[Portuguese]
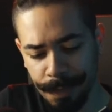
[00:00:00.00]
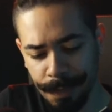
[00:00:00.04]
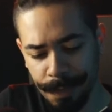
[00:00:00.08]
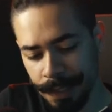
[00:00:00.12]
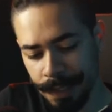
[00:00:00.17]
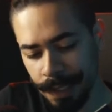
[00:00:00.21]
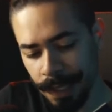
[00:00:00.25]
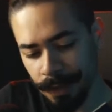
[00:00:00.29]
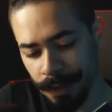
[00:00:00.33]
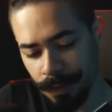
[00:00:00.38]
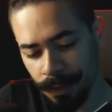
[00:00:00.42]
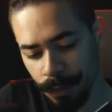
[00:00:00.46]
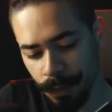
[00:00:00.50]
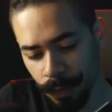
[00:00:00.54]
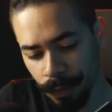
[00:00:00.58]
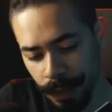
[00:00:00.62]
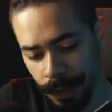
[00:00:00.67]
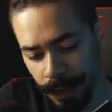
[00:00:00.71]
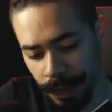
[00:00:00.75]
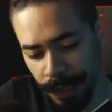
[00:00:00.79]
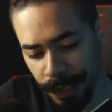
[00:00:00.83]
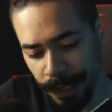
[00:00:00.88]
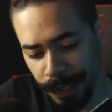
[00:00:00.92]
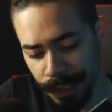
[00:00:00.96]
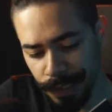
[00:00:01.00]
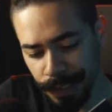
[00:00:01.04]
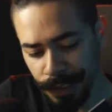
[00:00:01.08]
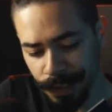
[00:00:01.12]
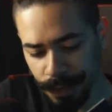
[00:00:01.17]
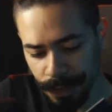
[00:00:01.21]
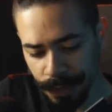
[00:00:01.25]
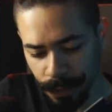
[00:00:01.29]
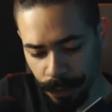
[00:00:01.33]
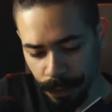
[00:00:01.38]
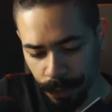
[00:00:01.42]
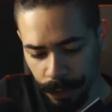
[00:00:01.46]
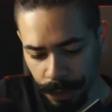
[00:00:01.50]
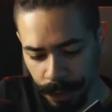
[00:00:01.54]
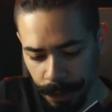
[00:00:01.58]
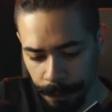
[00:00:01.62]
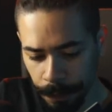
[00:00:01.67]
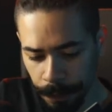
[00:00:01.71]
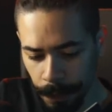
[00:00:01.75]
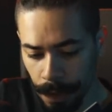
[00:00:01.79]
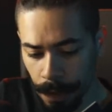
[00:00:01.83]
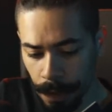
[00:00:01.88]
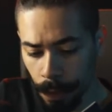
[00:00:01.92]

matéria escura, energia escura,